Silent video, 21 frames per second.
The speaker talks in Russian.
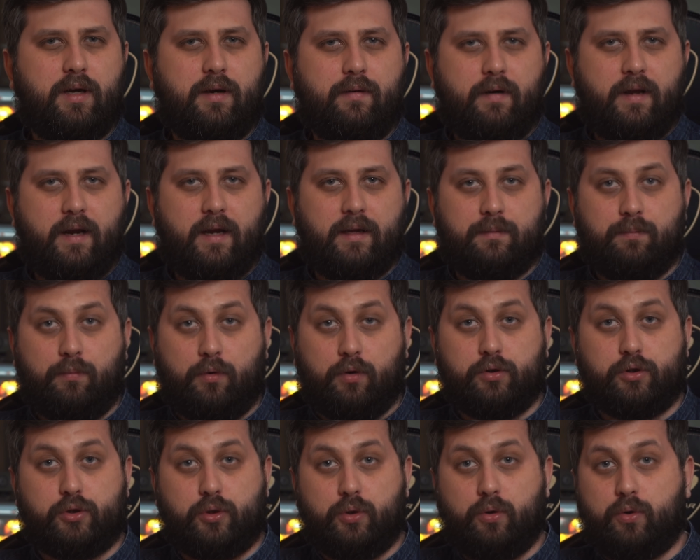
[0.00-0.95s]
говорят,
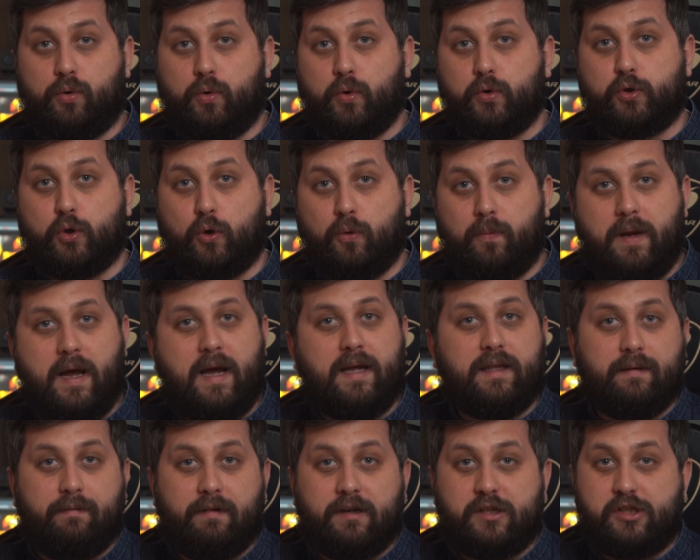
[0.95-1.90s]
мол, что курс рубля
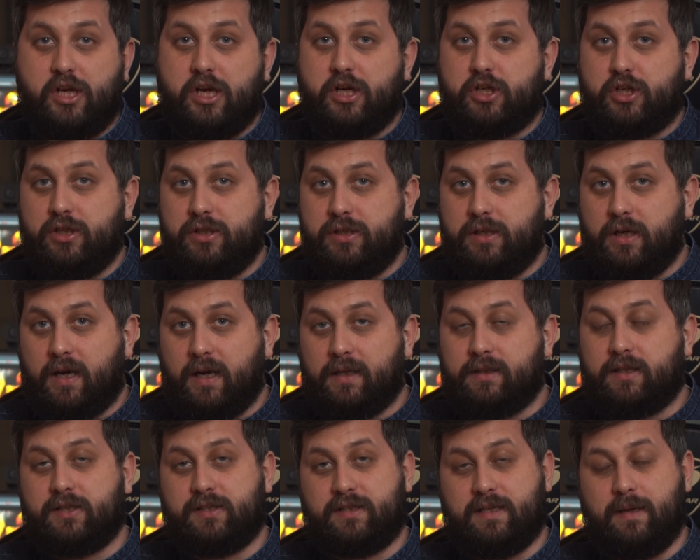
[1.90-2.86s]
это важнейший
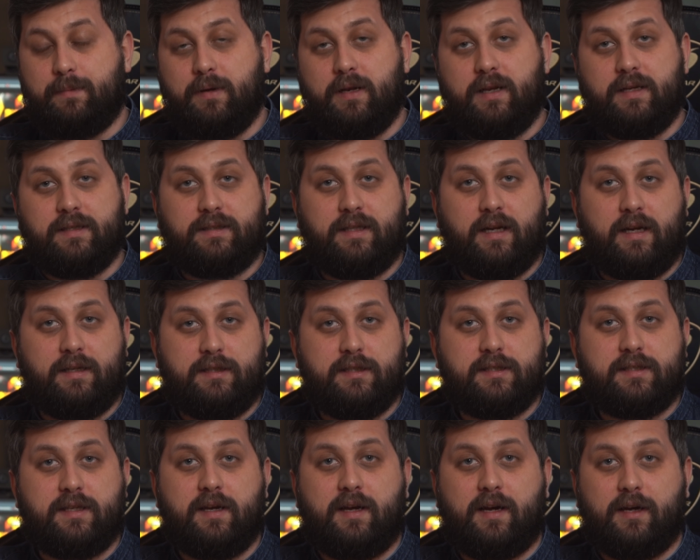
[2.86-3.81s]
индикатор стабильности
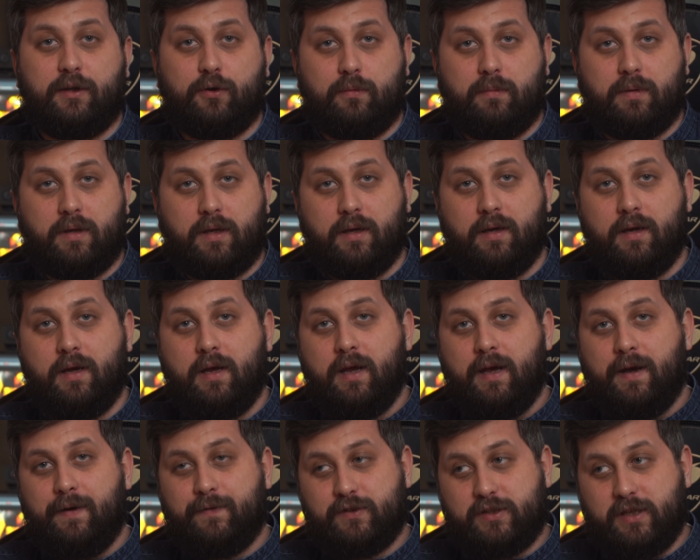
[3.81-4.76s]
российской экономики.
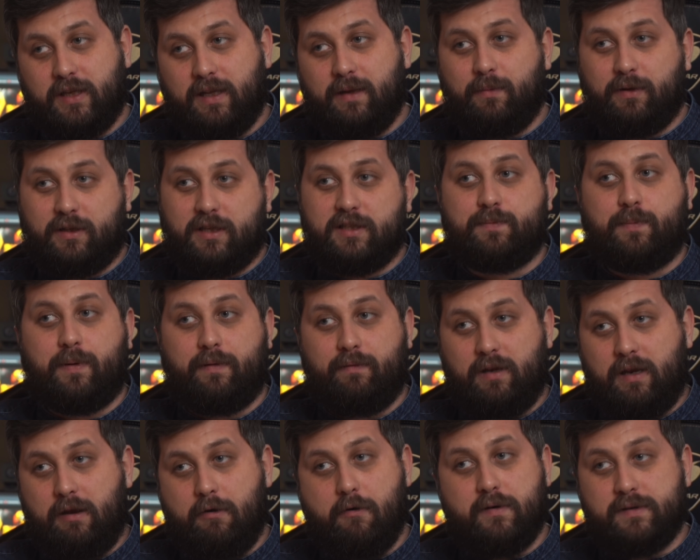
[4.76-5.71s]
В целом это
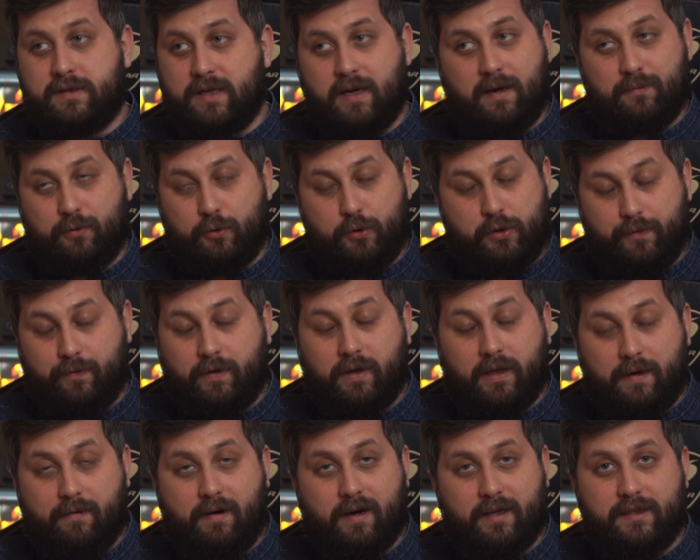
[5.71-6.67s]
справедливо, во всяком случае в
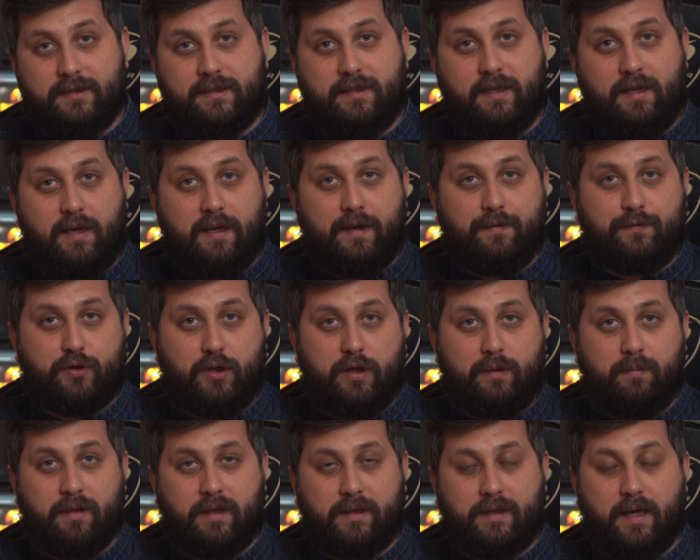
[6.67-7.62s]
головах населения все
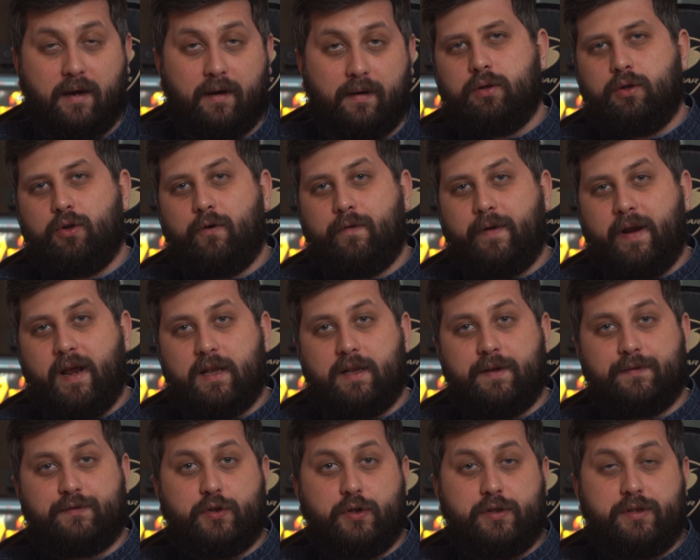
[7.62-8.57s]
именно так. Но вряд
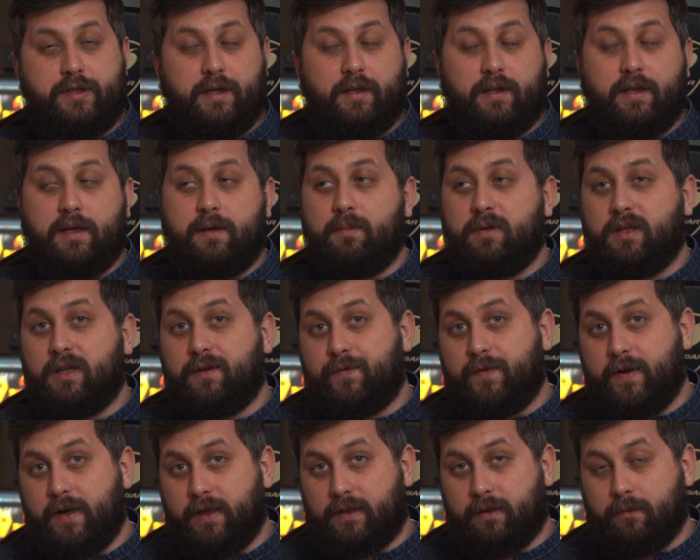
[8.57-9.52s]
ли все дело именно
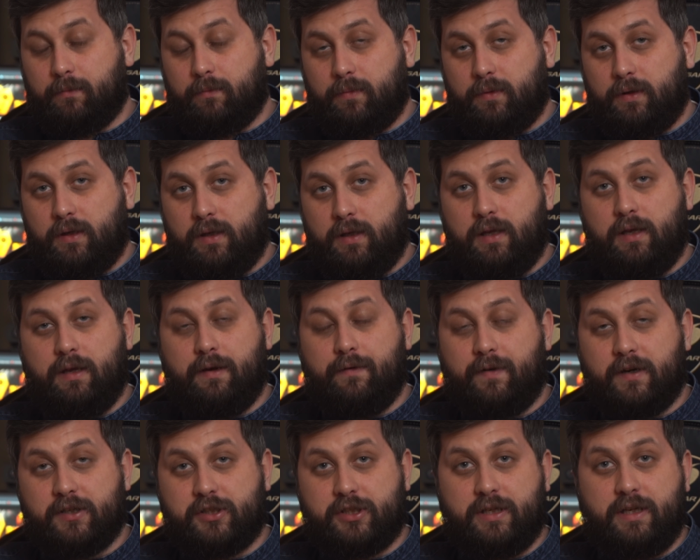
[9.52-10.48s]
в этом. И
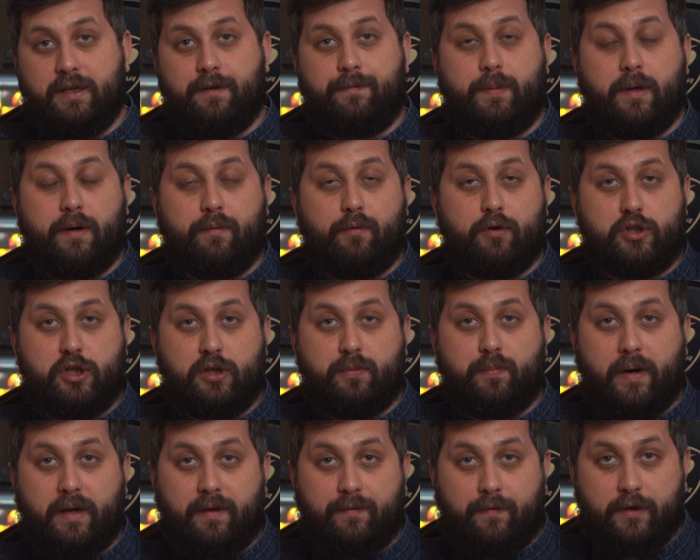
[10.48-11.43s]
важны в первую очередь
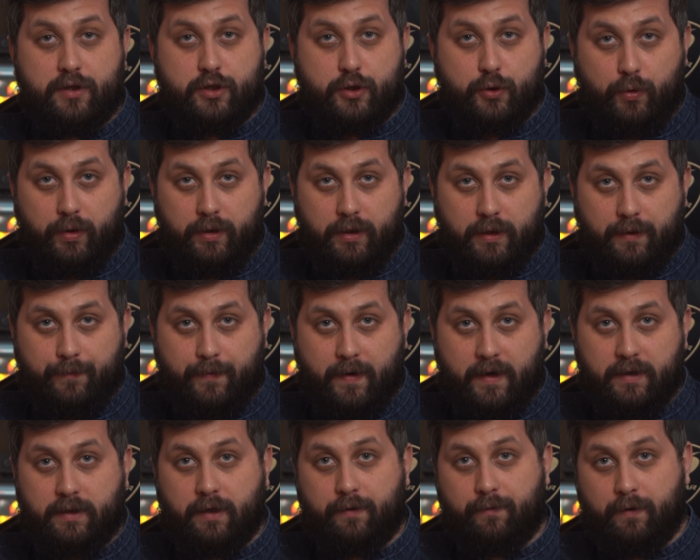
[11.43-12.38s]
проинфляционные
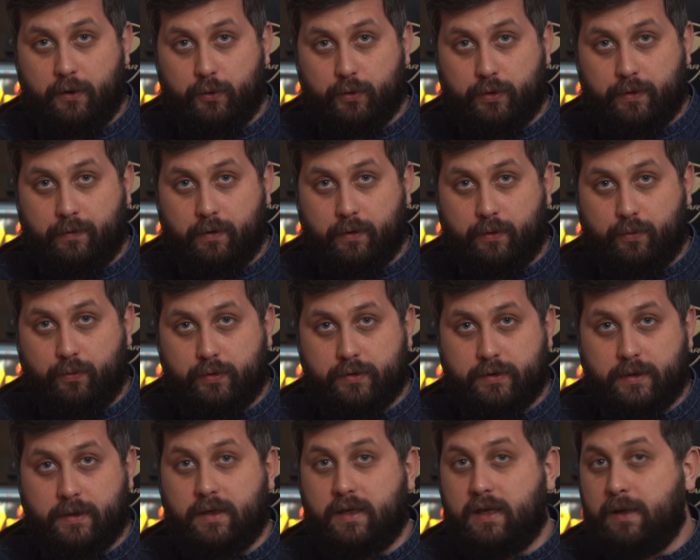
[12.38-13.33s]
факторы валютного
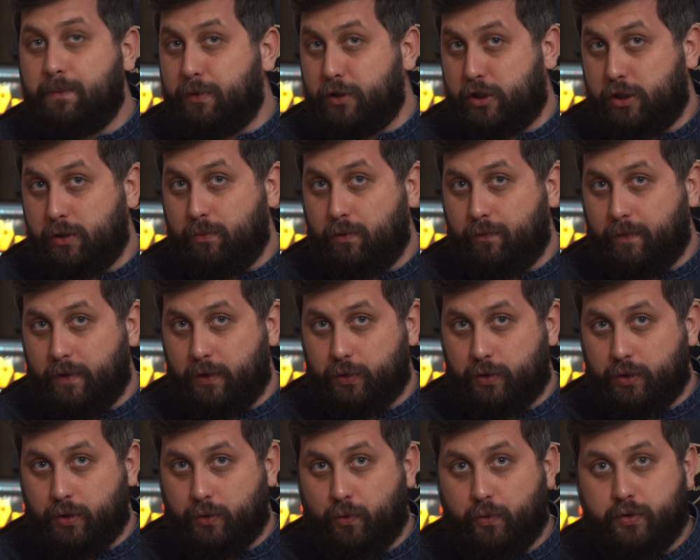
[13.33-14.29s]
курса. И почему
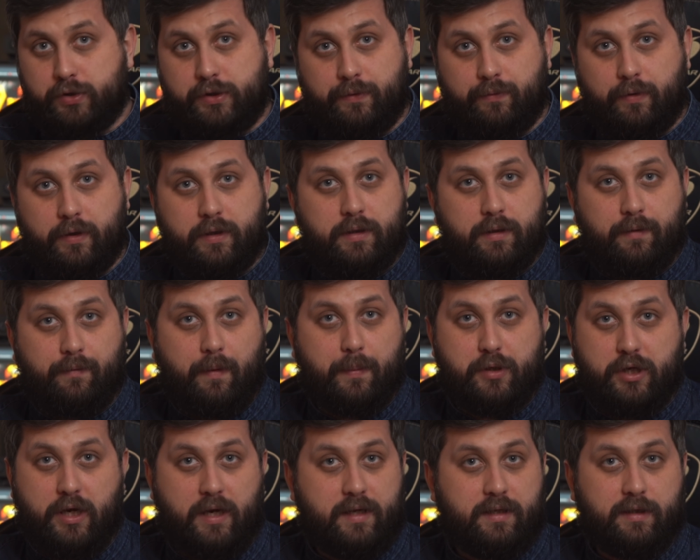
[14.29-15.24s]
валютный курс сегодня
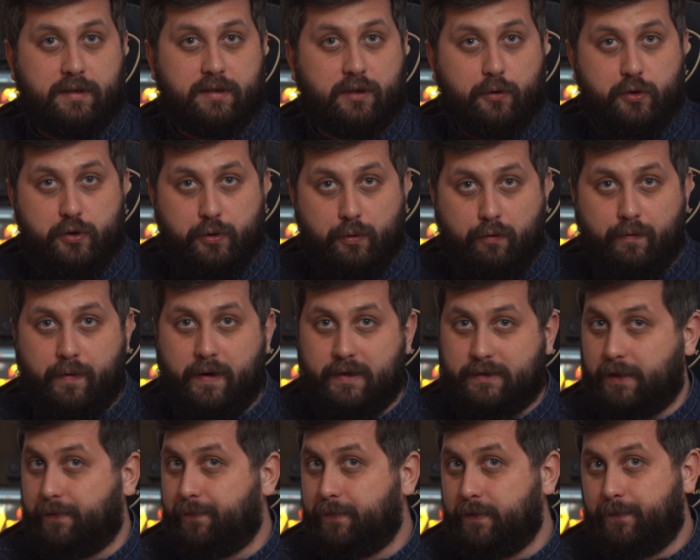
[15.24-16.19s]
вообще один из ключевых
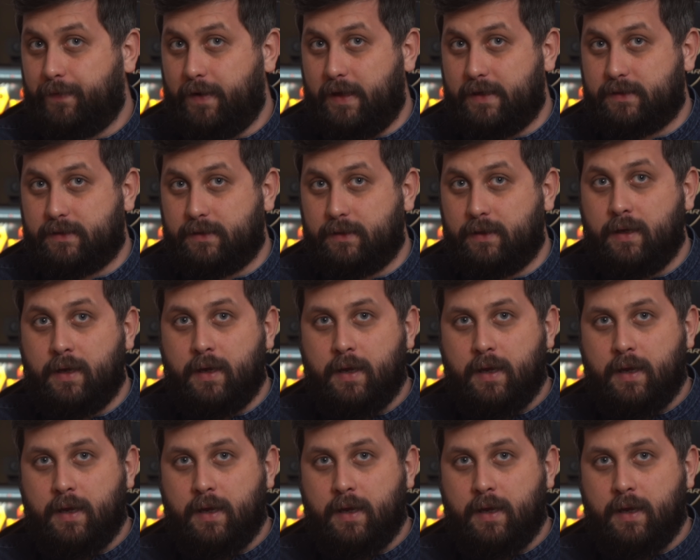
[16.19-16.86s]
факторов инфляции?